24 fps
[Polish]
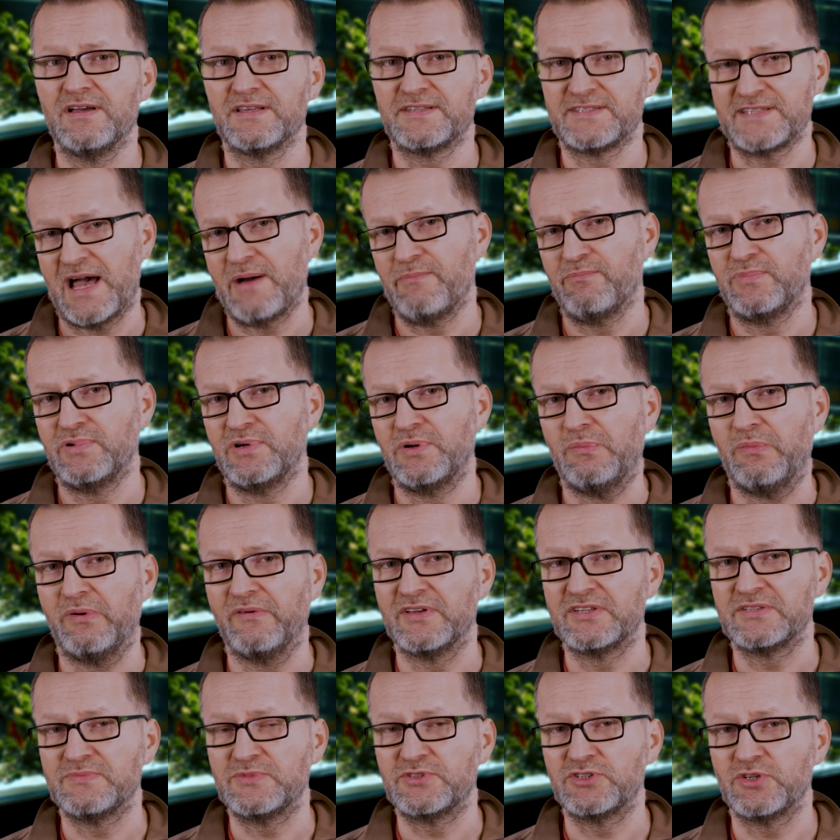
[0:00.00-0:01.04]
SAMP,
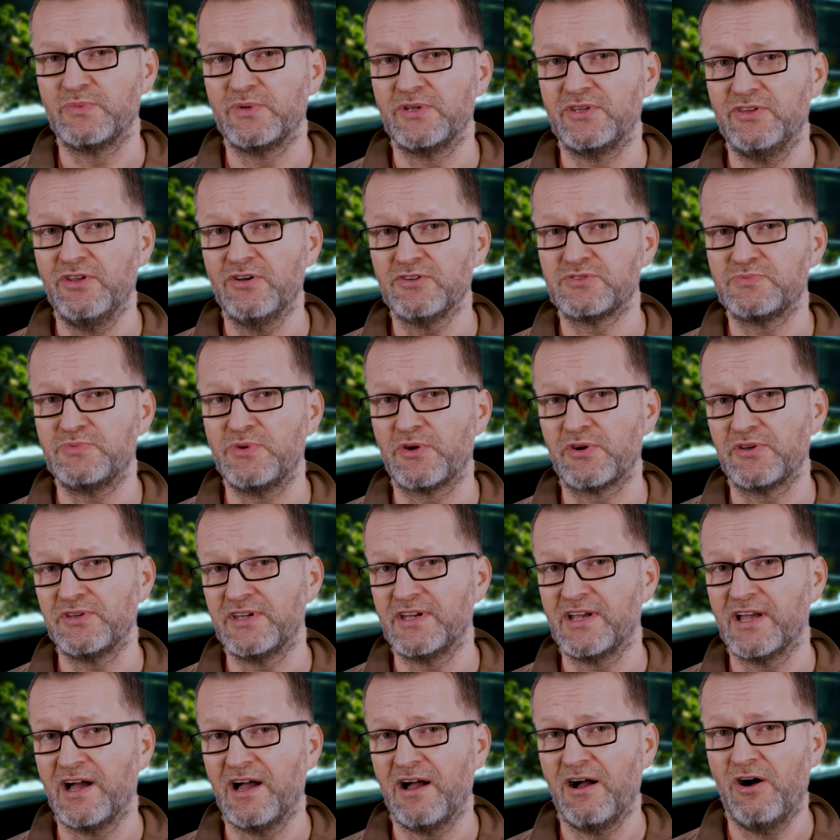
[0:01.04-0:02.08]
powiedzmy sobie, do
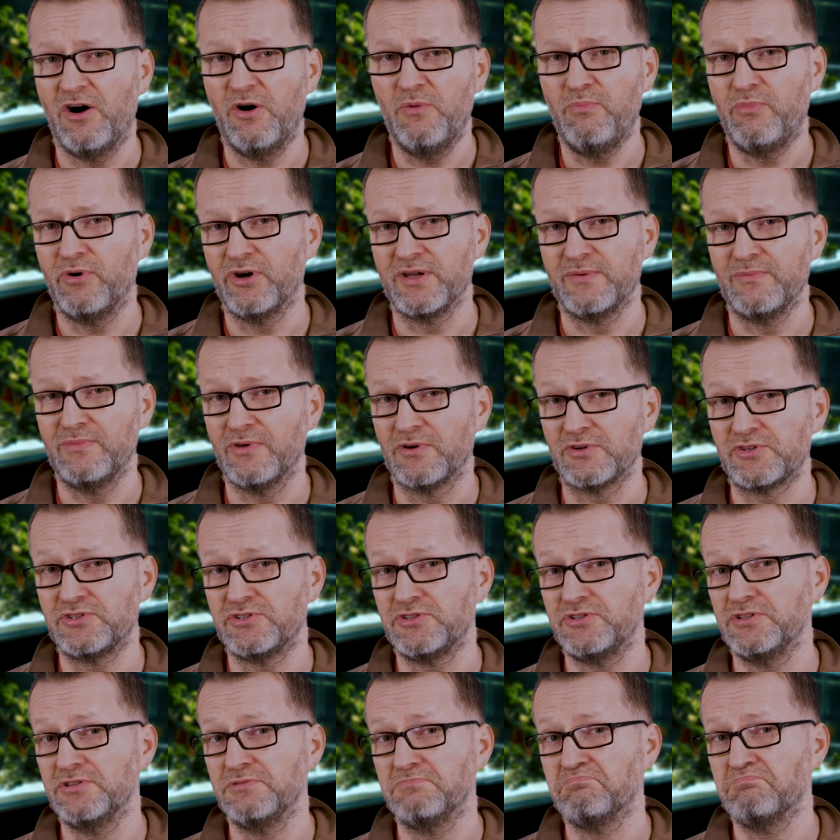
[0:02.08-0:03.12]
zbiornika o
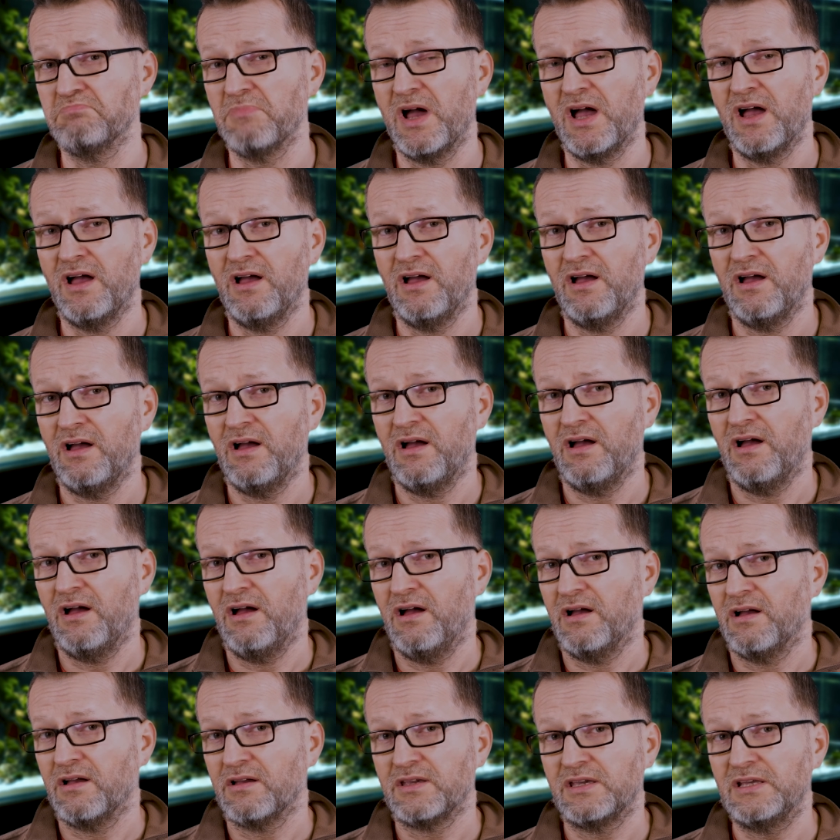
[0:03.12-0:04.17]
pojemności
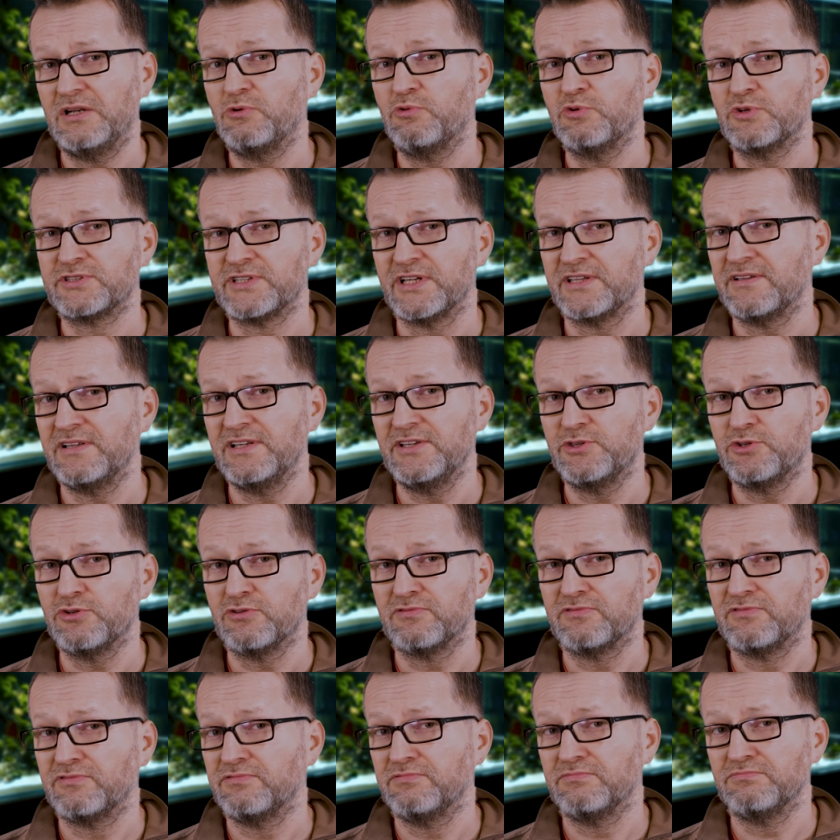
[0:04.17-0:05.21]
kilkuset
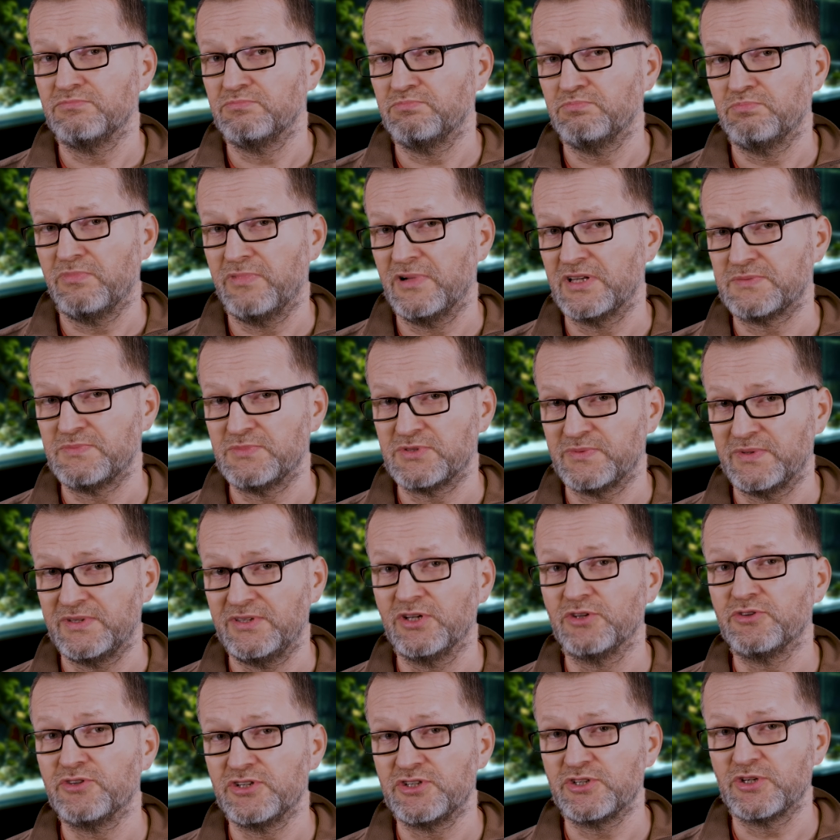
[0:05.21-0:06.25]
litrów, powiedzmy sobie
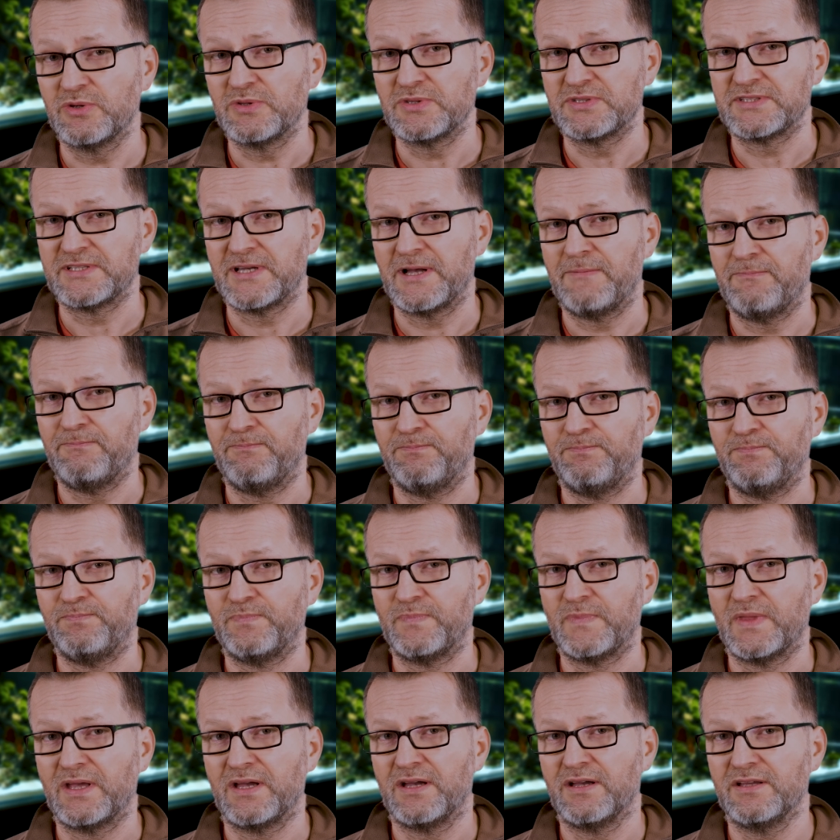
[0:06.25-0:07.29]
do tysiąca.
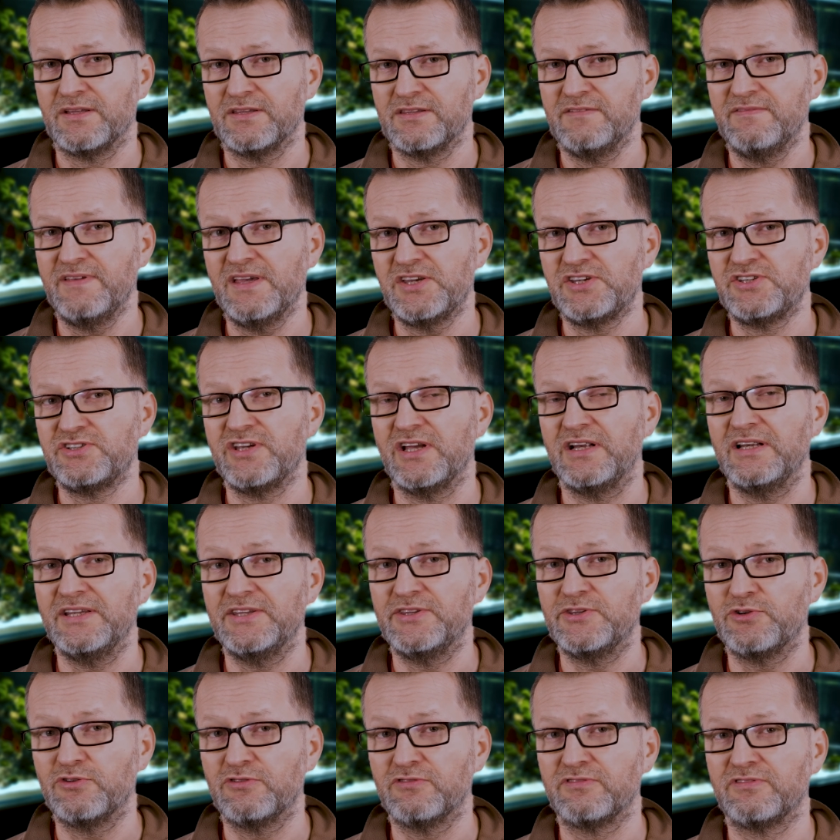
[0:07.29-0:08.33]
200
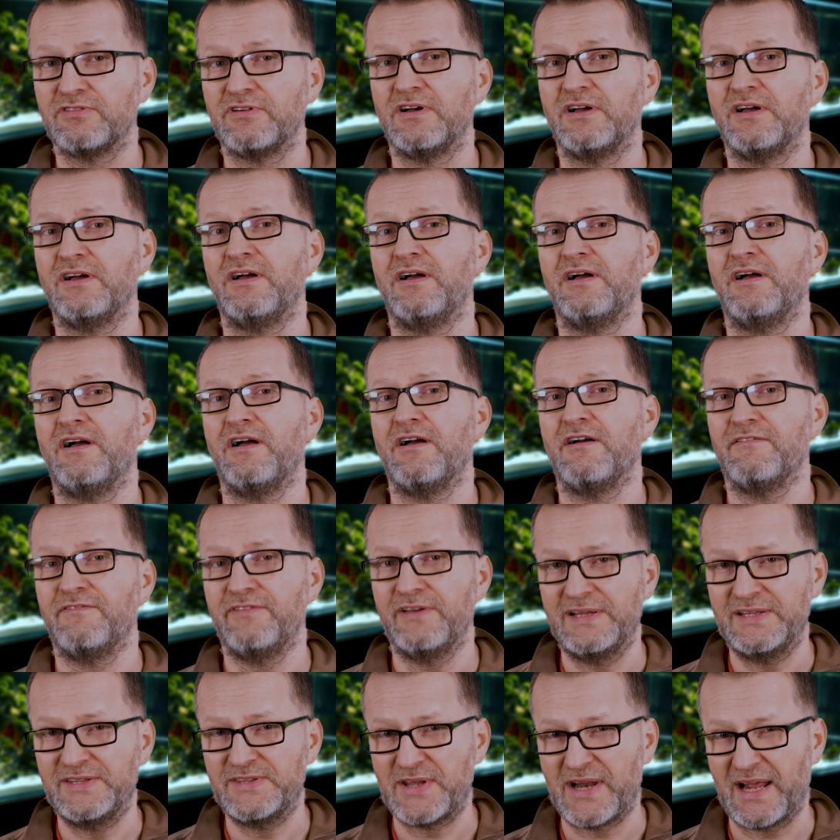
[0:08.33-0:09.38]
litrów
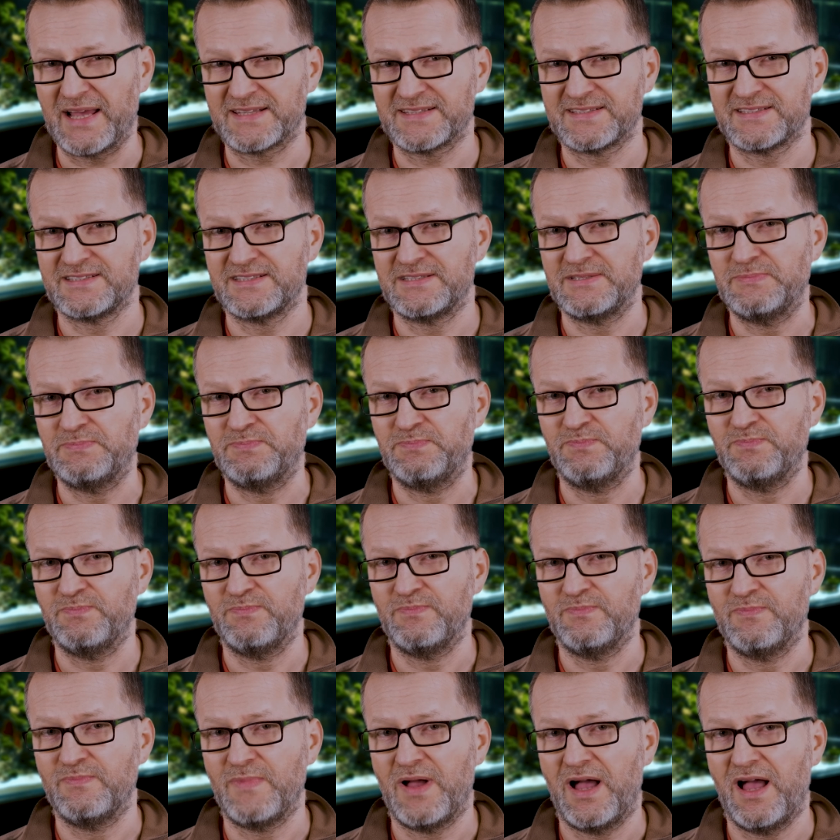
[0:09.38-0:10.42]
filtracji.
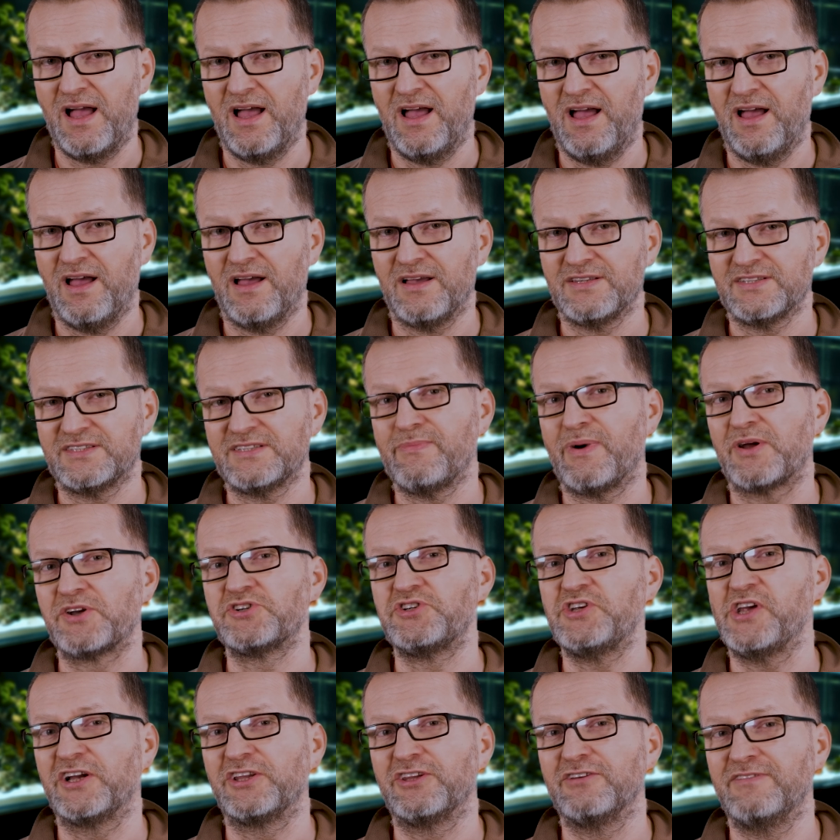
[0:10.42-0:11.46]

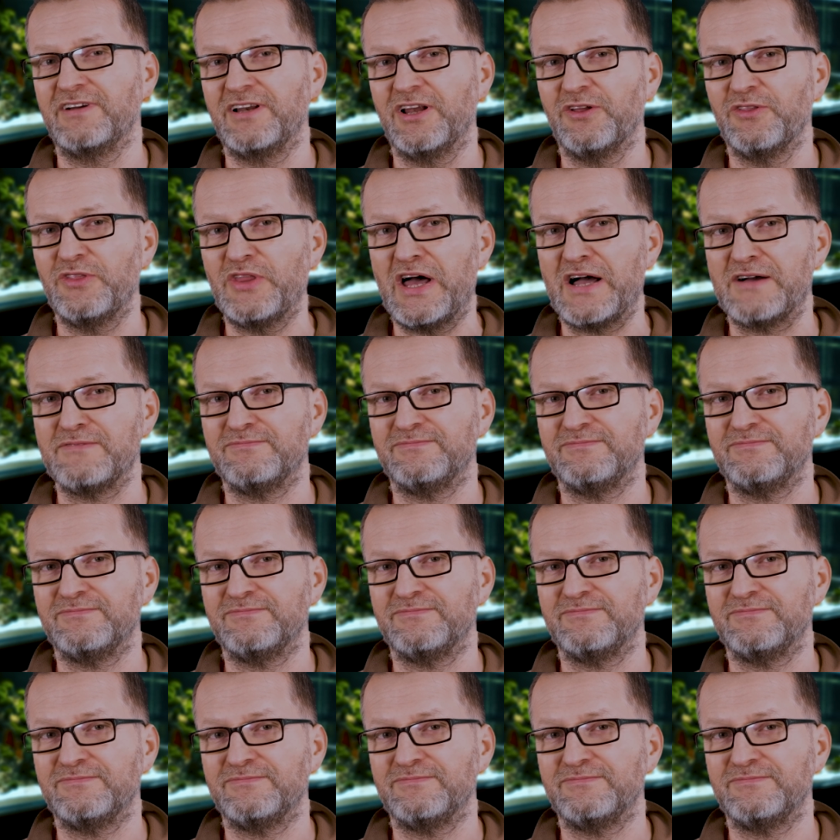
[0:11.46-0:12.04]
Zobaczcie, jak to wygląda.